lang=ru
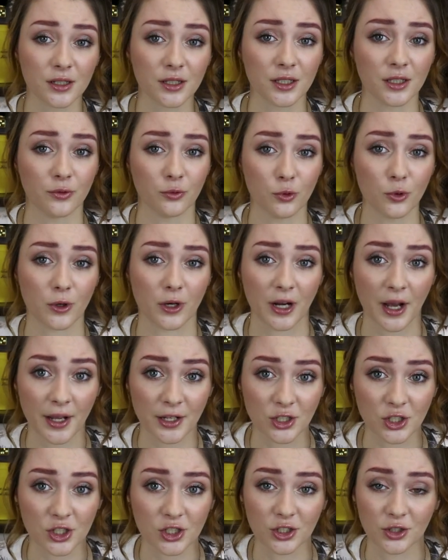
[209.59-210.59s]
его
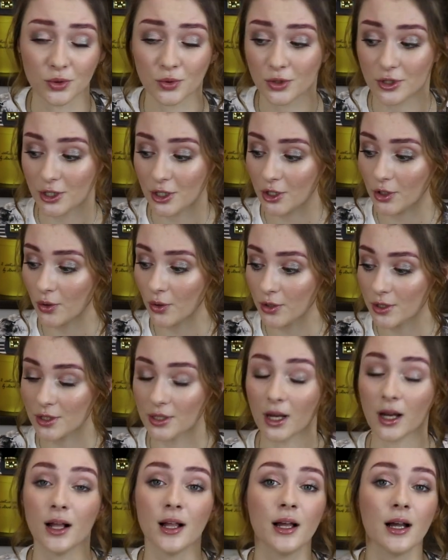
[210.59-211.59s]
раньше, ну
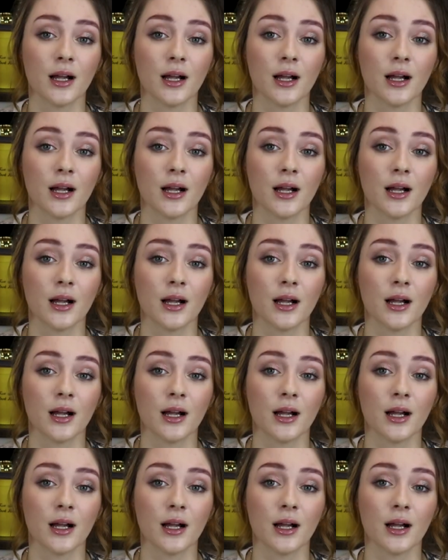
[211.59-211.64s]
серьезно,